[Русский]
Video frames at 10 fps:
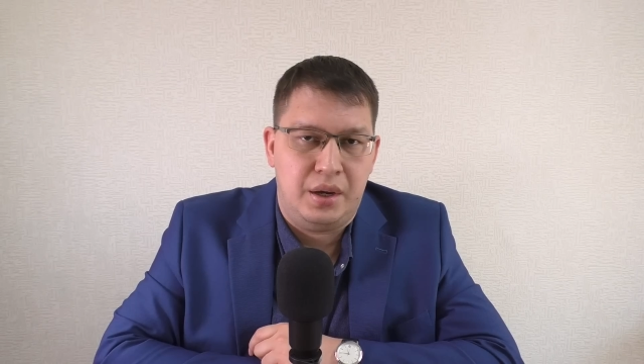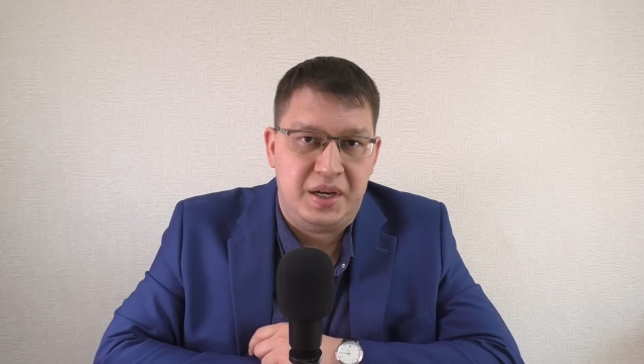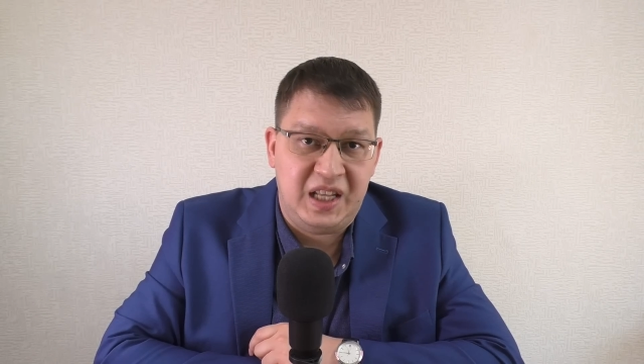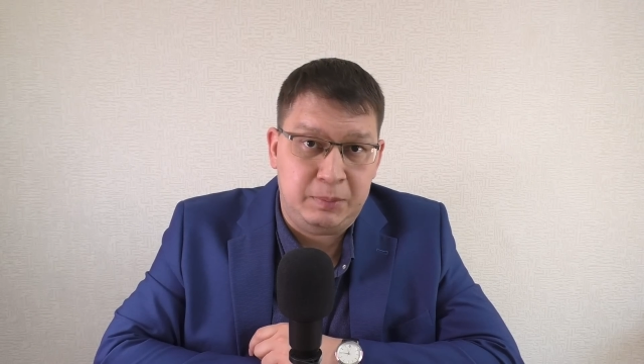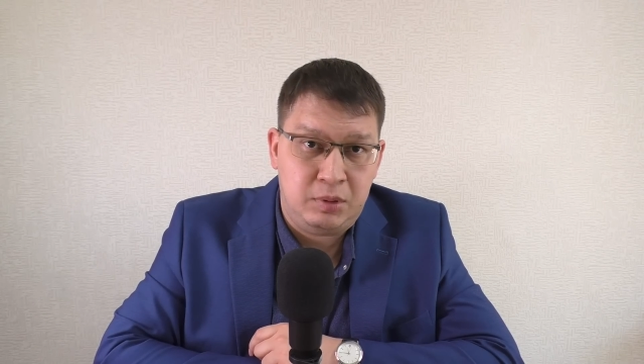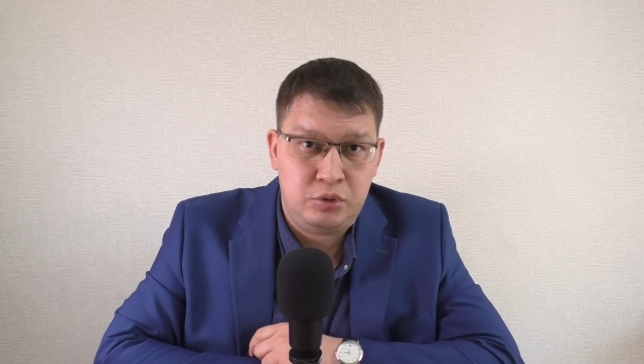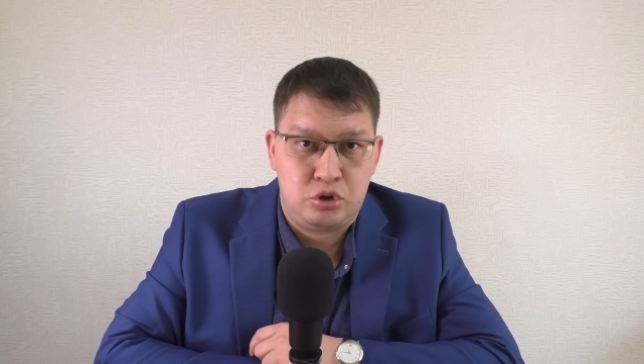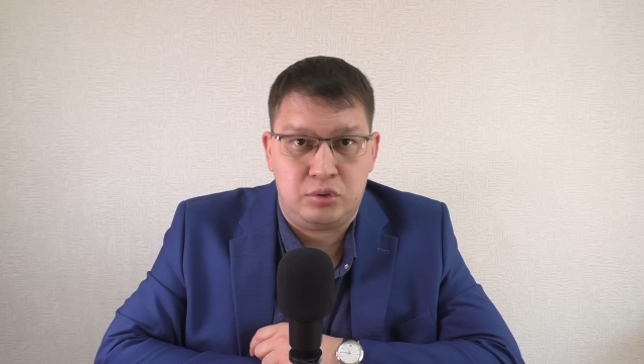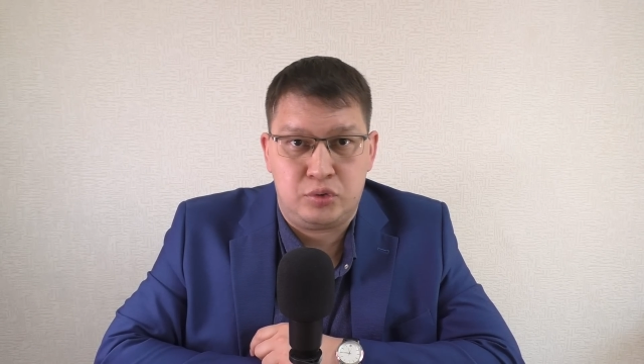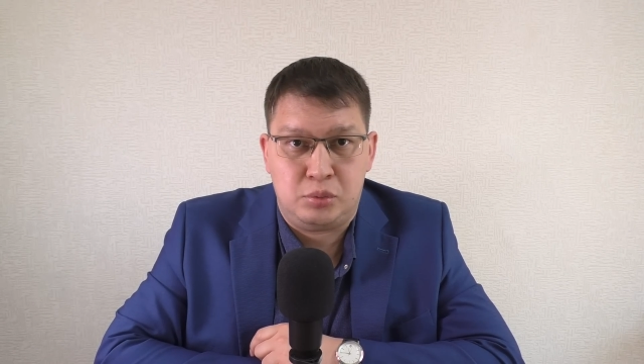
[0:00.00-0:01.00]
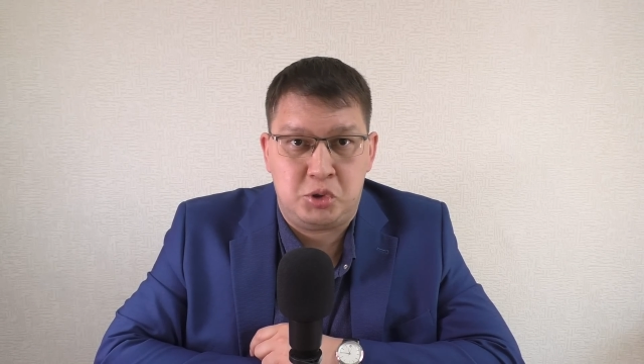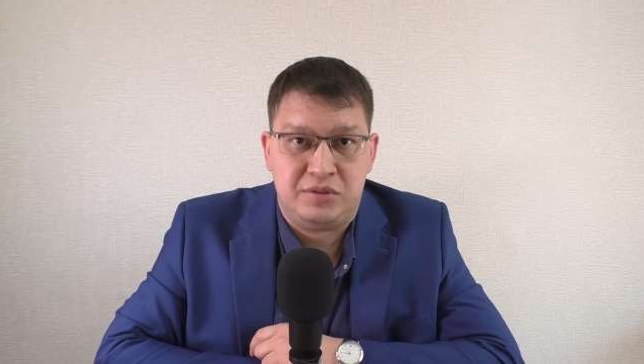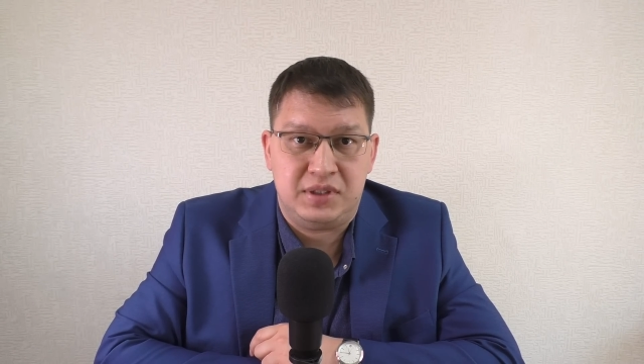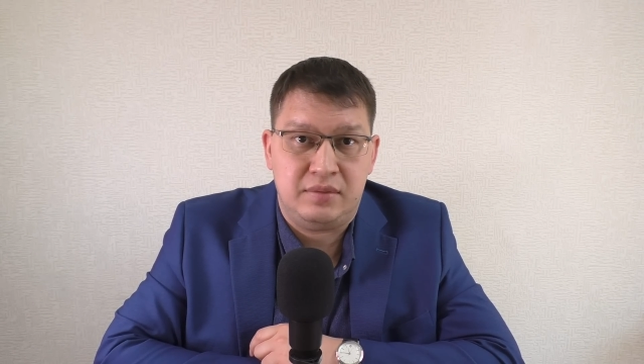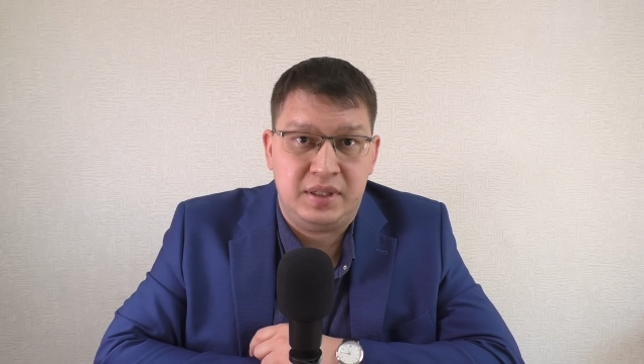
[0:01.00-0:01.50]
Я напомню, что в
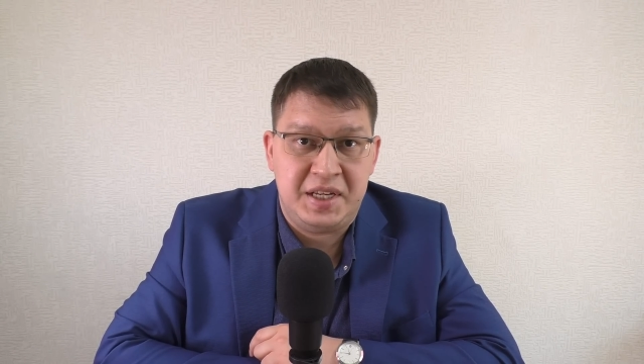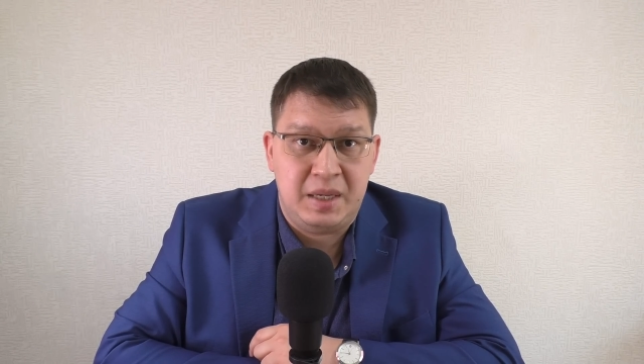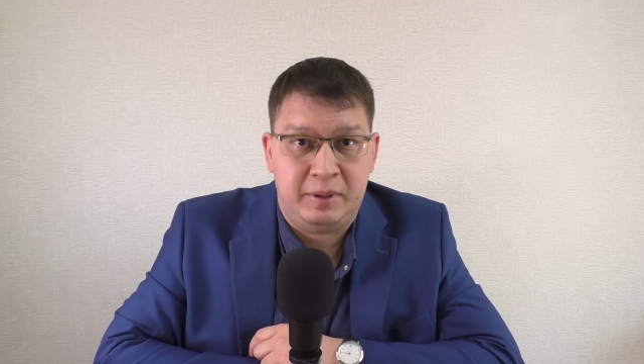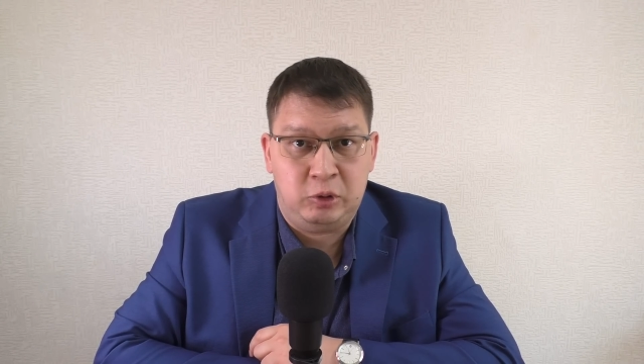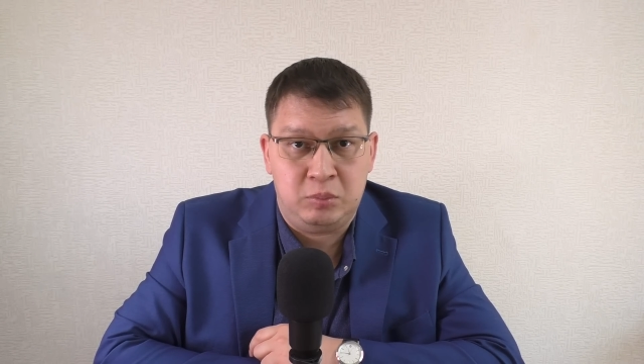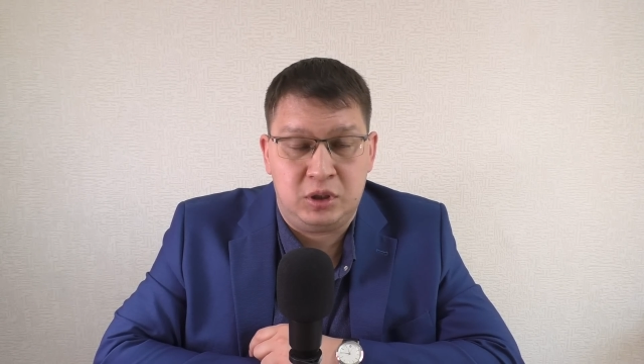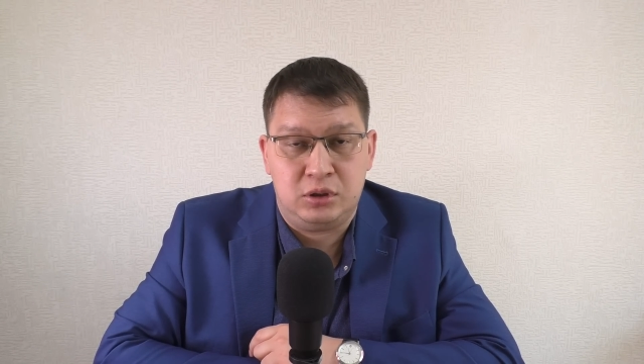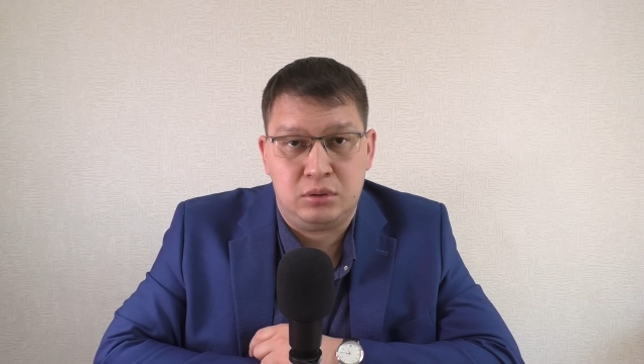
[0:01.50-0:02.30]
случае выявления подобных